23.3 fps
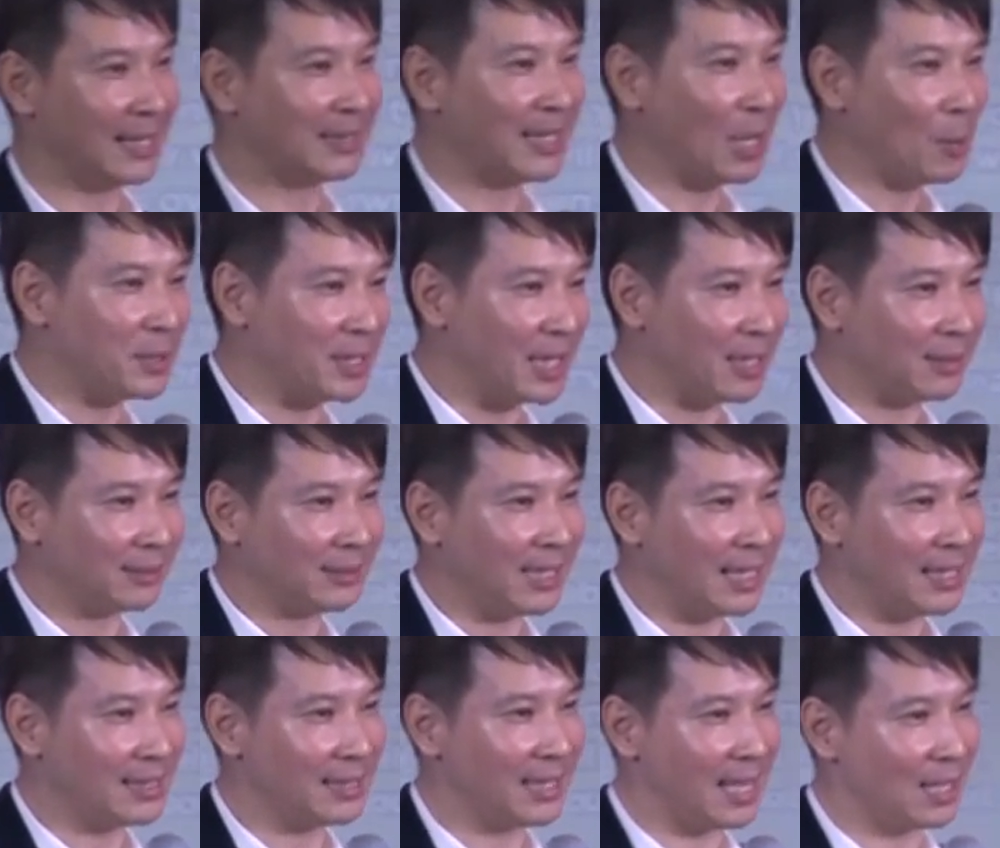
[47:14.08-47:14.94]
刚才我
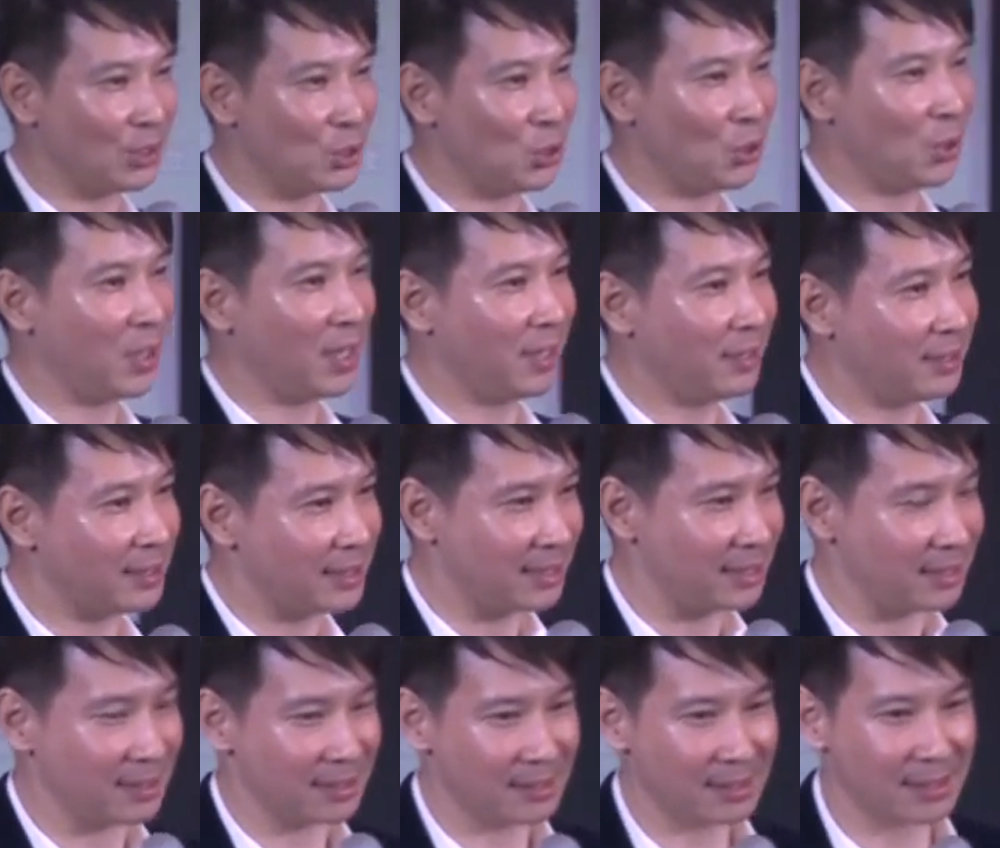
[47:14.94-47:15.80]
教大家圈的
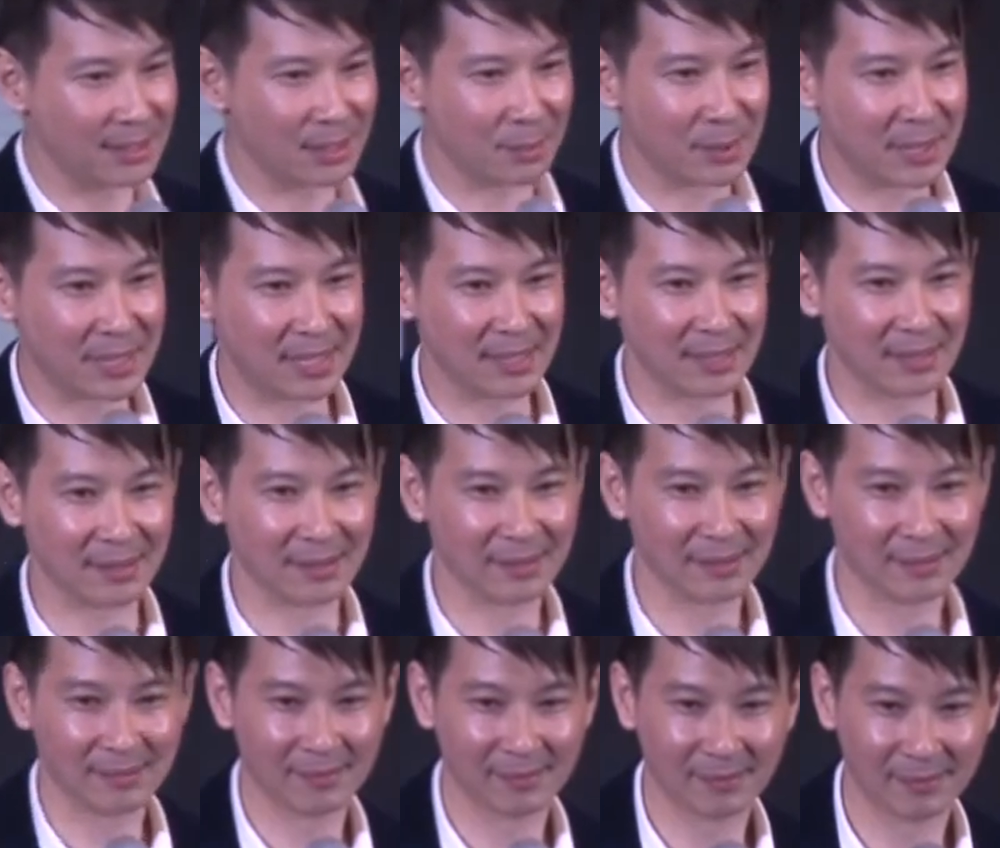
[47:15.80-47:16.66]
字是什么字
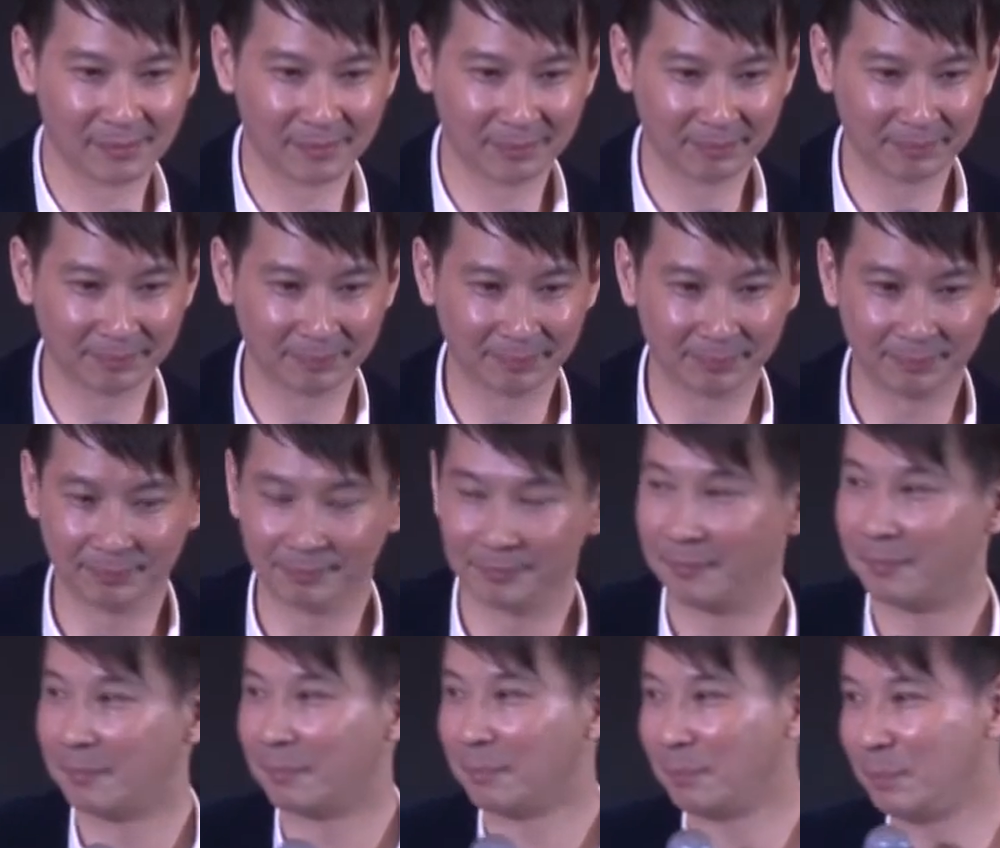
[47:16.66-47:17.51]

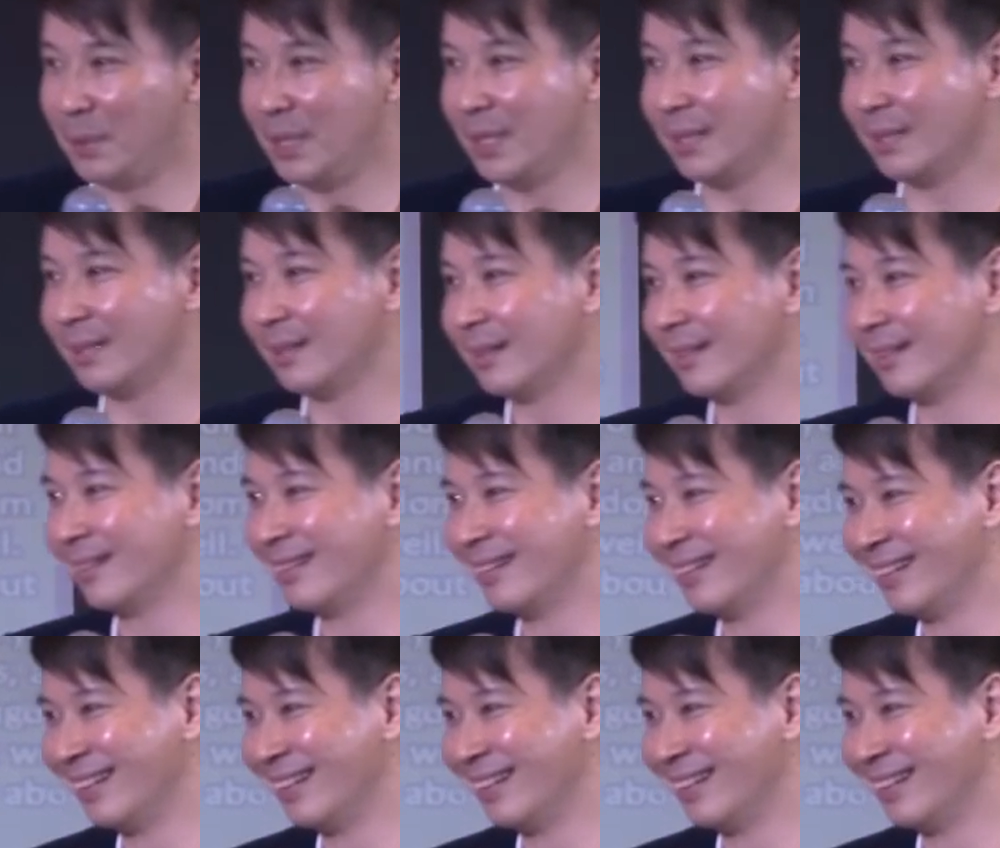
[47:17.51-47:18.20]
？B。